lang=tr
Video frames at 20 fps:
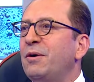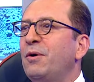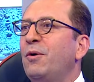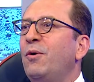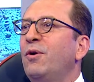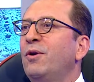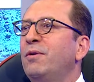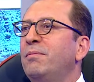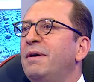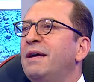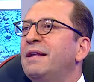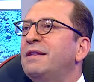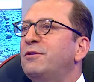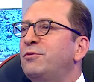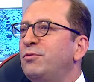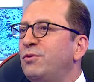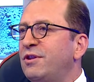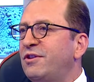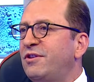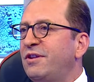olma
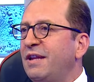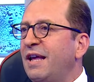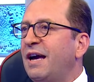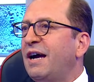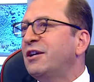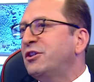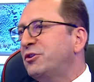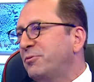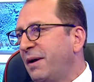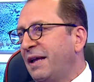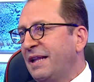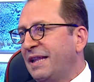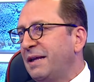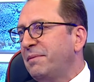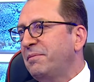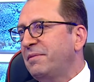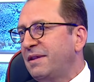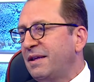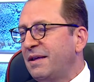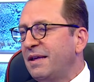sürecini aşma
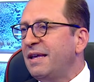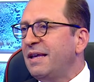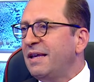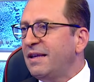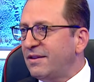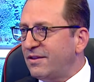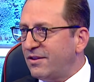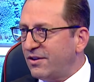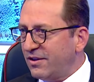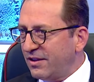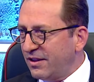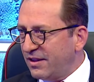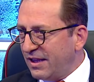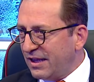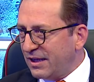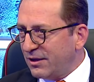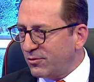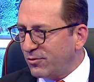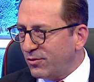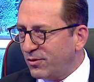anlamında
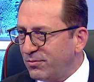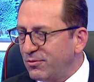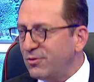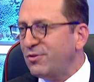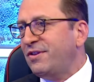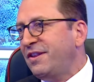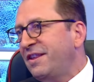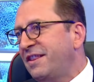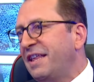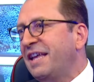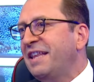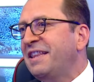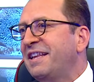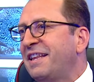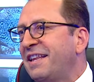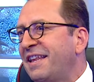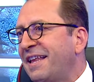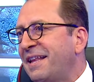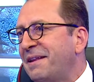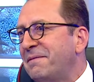sıkıntılarınız olmuş. Sizden
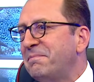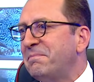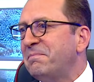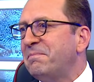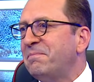dinleyelim.